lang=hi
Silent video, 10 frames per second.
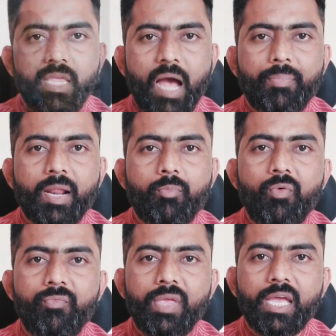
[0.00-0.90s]
यहाँ पर
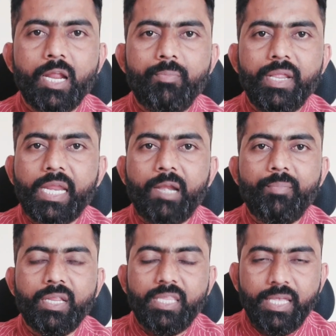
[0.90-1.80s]
आपको व्हीकल भी
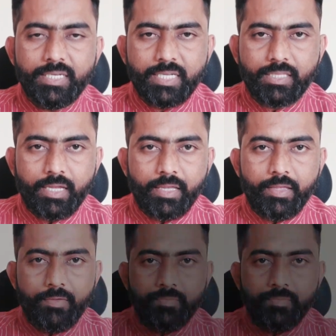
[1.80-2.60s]
रेंट पर दिया जाता है